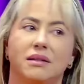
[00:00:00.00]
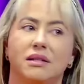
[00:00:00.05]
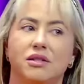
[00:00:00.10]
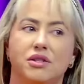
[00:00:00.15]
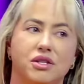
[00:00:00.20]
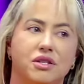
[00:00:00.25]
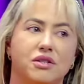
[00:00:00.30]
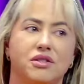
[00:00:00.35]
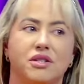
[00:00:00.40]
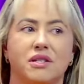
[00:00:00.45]

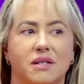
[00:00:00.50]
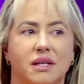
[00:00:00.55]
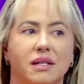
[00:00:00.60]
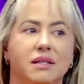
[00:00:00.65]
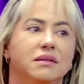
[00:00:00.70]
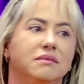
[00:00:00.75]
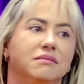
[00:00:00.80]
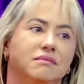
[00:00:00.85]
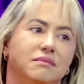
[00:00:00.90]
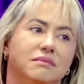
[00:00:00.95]
X já
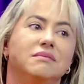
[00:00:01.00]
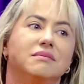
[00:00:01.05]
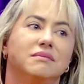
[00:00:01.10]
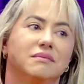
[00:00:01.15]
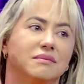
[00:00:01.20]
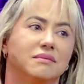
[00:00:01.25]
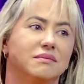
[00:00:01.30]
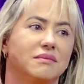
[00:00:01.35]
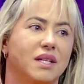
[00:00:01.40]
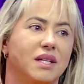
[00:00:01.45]
sair.
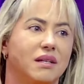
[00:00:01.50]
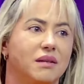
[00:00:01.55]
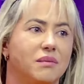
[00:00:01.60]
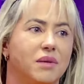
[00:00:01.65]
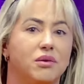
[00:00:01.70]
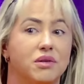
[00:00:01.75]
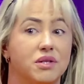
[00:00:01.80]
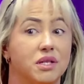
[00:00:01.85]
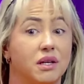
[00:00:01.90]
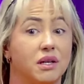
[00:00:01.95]
É uma
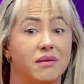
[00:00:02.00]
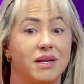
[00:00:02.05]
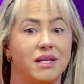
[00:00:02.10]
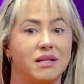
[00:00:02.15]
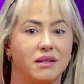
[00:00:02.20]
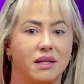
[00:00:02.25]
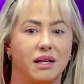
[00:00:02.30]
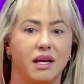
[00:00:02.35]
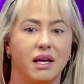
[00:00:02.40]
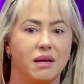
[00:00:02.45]
coisa que eu
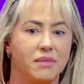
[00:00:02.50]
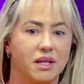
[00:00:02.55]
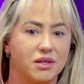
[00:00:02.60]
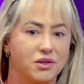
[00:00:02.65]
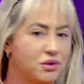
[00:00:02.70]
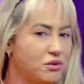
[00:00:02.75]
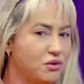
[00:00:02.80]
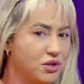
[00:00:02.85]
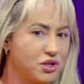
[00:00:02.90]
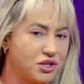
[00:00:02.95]
entrei,
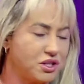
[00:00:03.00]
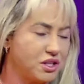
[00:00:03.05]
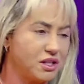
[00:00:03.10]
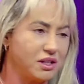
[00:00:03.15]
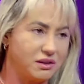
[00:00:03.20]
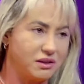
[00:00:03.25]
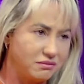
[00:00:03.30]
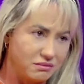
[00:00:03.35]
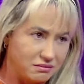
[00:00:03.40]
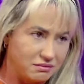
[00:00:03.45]
mas
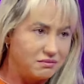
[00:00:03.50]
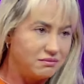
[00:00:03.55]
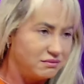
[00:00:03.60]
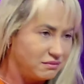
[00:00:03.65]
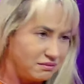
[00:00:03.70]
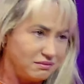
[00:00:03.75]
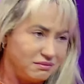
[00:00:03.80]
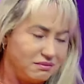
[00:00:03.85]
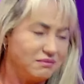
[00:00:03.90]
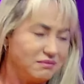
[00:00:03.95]
hoje,
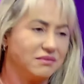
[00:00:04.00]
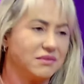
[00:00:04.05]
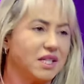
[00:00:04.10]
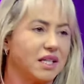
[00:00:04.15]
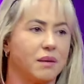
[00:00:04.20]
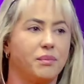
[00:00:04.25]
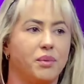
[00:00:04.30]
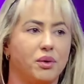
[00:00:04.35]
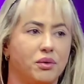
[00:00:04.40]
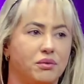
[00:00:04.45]

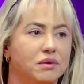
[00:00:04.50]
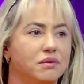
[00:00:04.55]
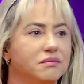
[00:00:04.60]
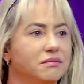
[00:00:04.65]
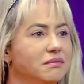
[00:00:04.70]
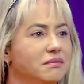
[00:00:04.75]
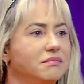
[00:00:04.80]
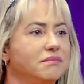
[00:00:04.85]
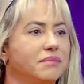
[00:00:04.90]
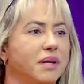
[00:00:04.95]
daqui a
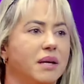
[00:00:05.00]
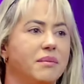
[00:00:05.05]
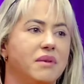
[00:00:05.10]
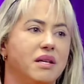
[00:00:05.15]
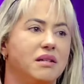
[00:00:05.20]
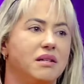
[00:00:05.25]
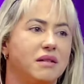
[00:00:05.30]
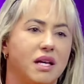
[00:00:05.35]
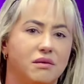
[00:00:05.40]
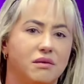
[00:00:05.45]
pouco, para
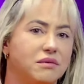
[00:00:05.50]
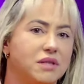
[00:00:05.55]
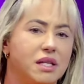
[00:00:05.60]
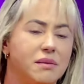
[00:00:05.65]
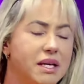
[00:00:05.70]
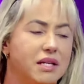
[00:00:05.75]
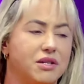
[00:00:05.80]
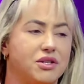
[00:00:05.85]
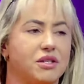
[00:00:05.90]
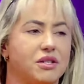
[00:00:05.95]
mim, tem um
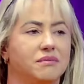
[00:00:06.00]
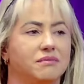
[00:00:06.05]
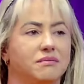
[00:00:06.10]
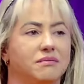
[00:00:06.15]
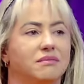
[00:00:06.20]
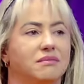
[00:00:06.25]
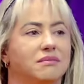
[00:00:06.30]
limite.